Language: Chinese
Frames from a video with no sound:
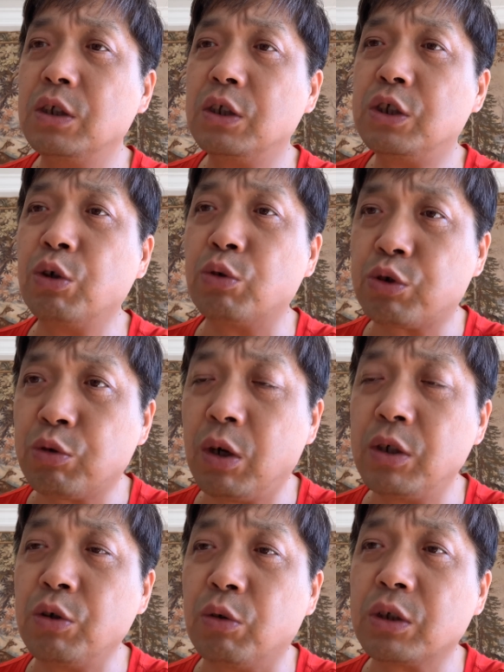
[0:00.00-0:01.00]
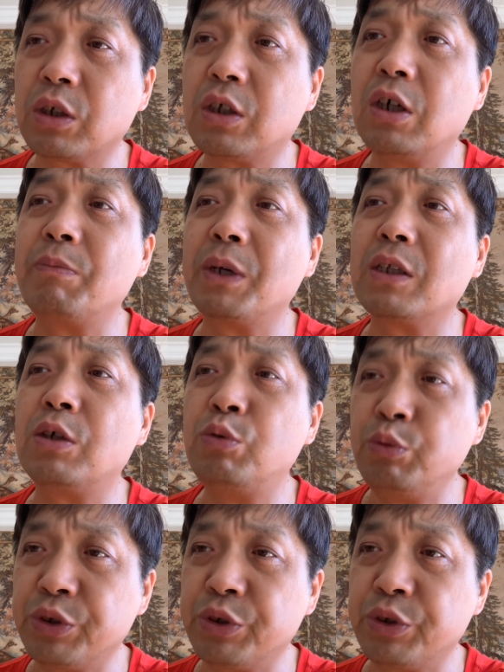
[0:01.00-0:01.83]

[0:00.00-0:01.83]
就说有的个别的律